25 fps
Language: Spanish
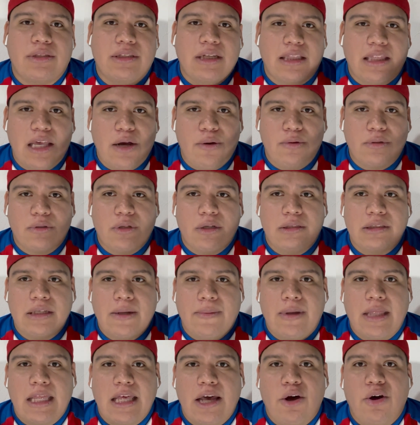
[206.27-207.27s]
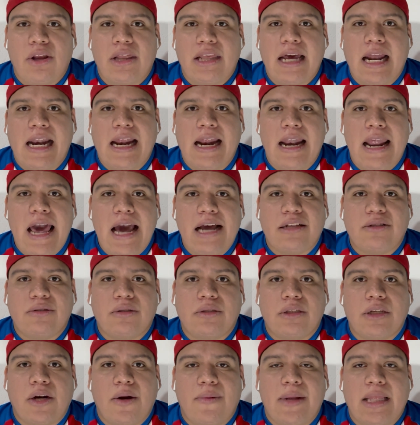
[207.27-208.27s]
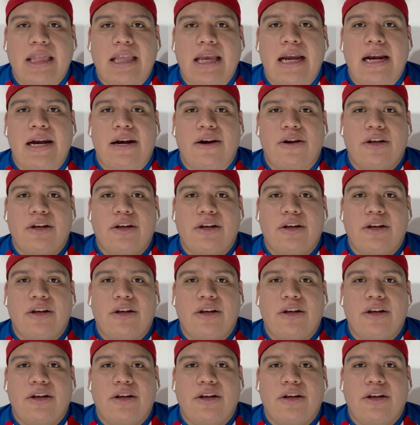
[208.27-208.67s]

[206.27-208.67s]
Si te gustó este video, dale like, suscríbete.